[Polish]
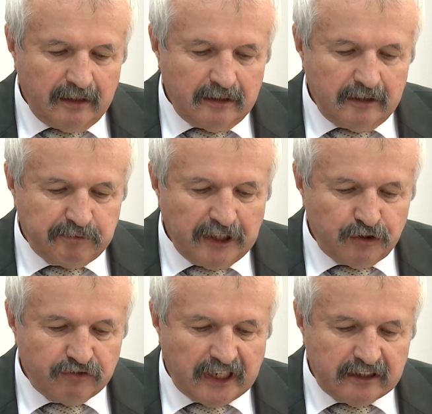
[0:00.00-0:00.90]

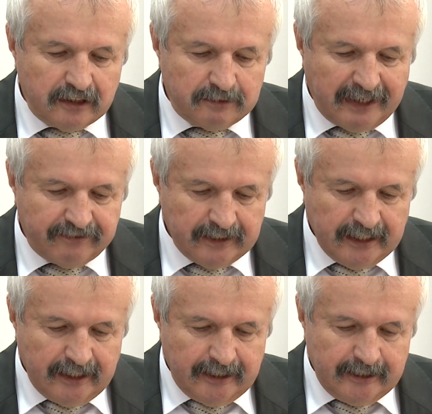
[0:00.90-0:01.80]
dopięciu wszelkich spraw
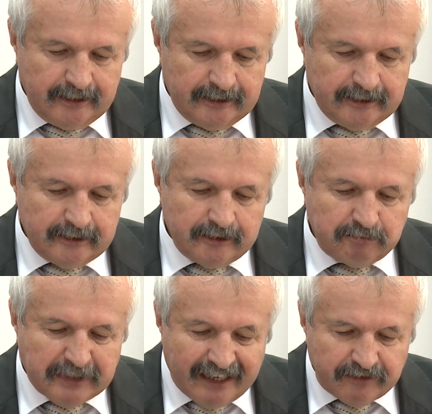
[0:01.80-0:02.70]
Y,
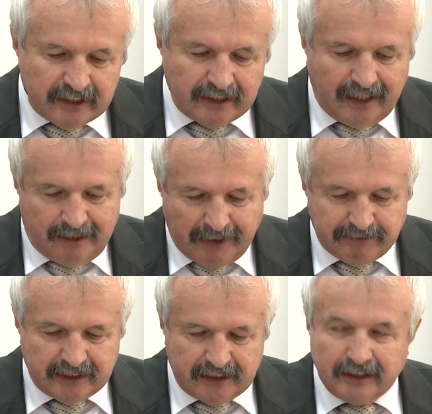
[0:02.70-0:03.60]
prawnych, ale mam
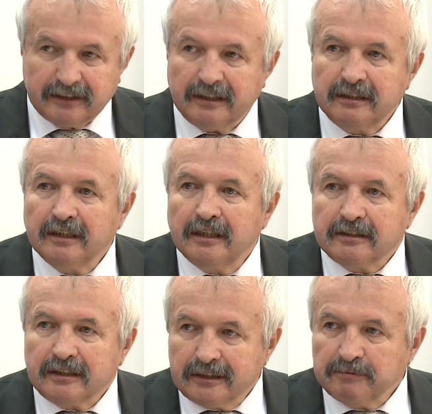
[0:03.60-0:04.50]
nadzieję, że,
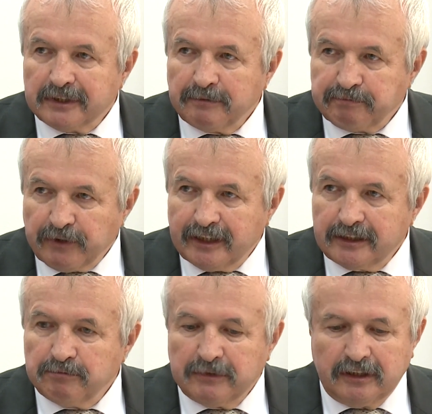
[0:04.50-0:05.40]
że z tym sobie
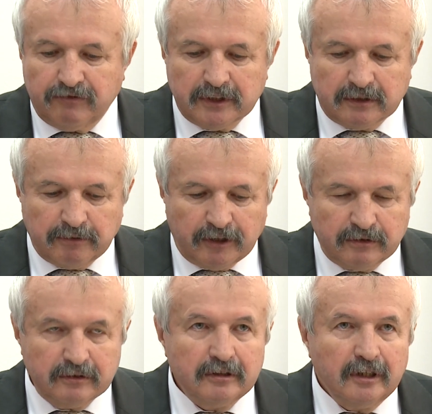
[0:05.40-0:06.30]
poradzimy i w przyszłym
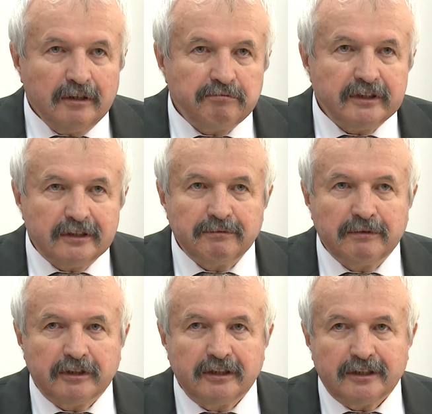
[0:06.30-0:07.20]
roku będziemy
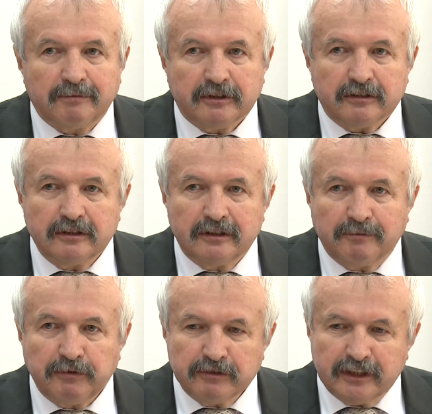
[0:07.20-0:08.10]
mogli zaprosić na
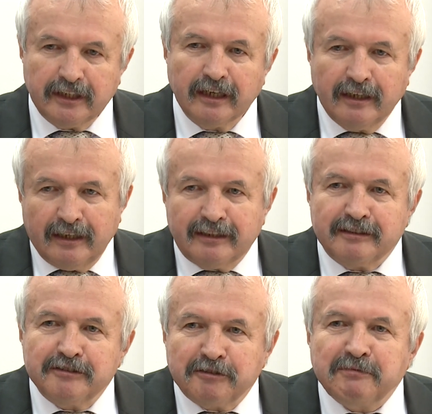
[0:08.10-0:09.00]
połączenie.
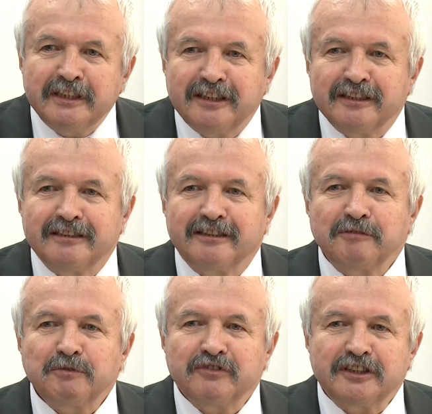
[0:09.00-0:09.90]
Y, no, będę
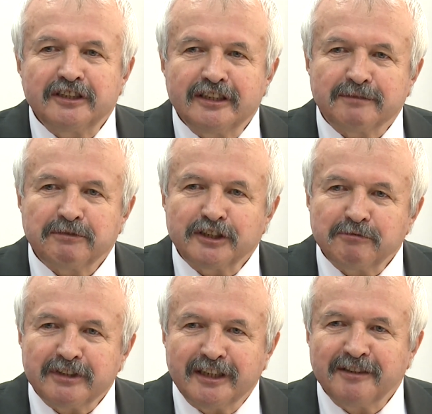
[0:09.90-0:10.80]
robił wyścigi, żeby
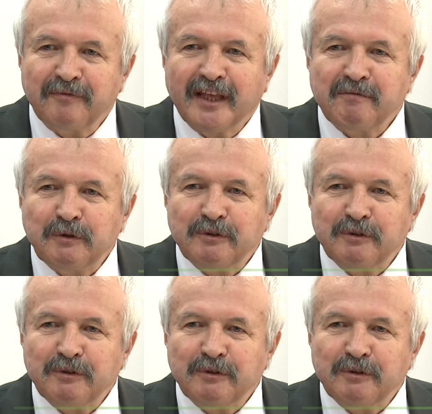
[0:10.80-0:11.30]
szybciej y, był